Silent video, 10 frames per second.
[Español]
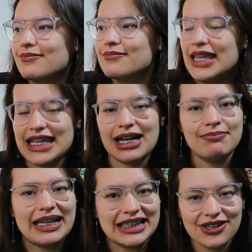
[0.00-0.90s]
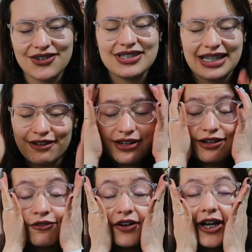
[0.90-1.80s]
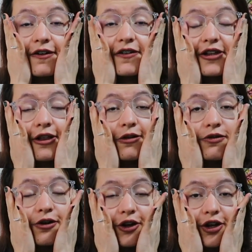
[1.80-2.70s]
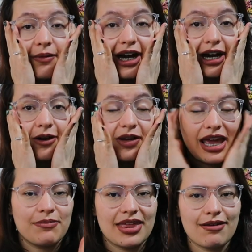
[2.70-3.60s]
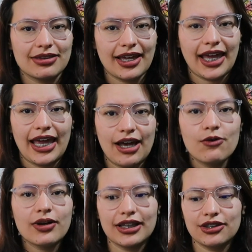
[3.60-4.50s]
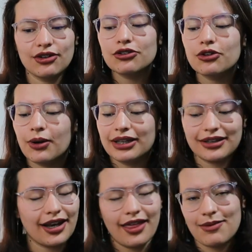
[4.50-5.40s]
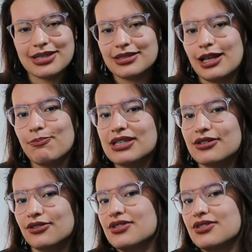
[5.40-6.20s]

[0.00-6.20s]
medicamentos, en fin, fue todo un rollo bajarlo y ahí me di cuenta que un gato no anda nada más en el piso,